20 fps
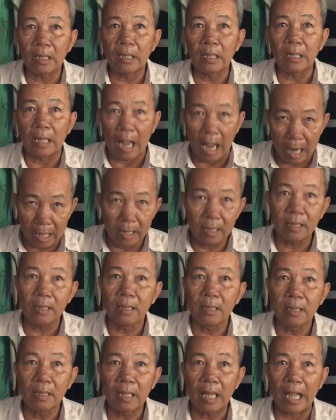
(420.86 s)
ừ
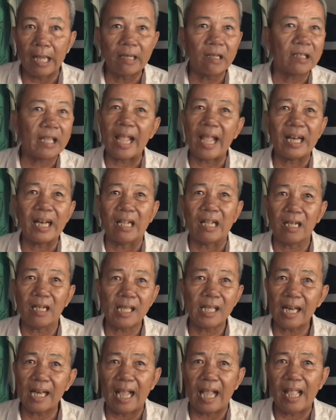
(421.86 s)
hãy nó té là nó
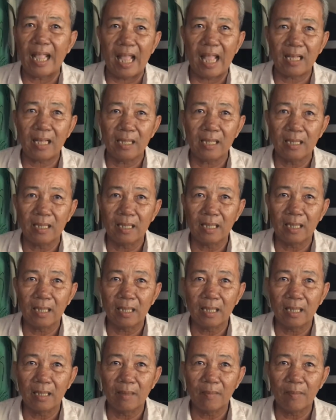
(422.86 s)
chết lại à
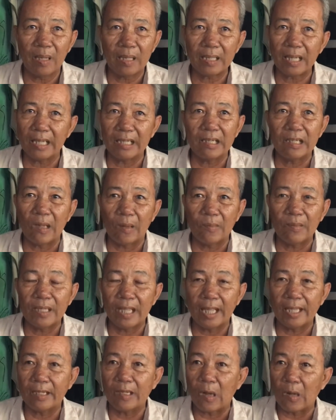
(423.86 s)
ớ kỳ nó đụng cái
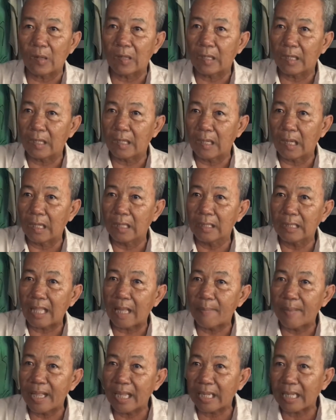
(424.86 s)
gì còn người
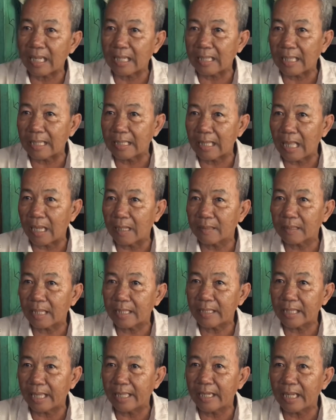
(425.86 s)
ta biết á ta giờ
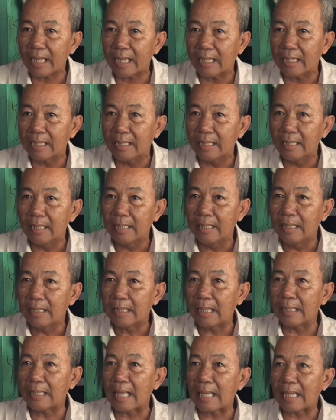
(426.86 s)
thấy vậy đó
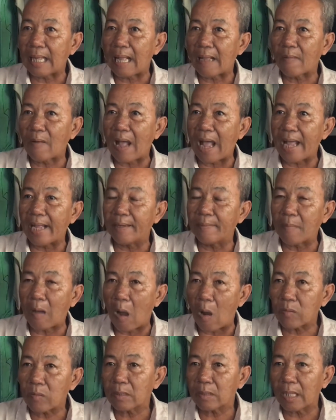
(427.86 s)
thì ta ra ngoài
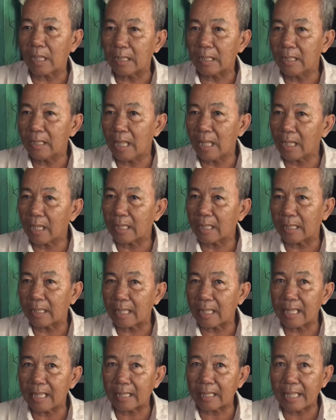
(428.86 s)
một là thứ nhất là
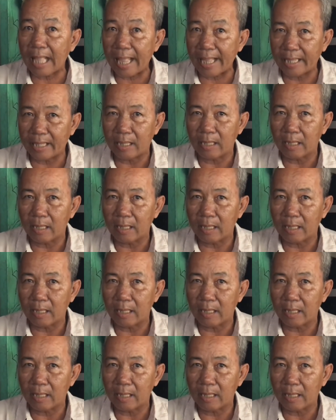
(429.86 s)
ta văng dây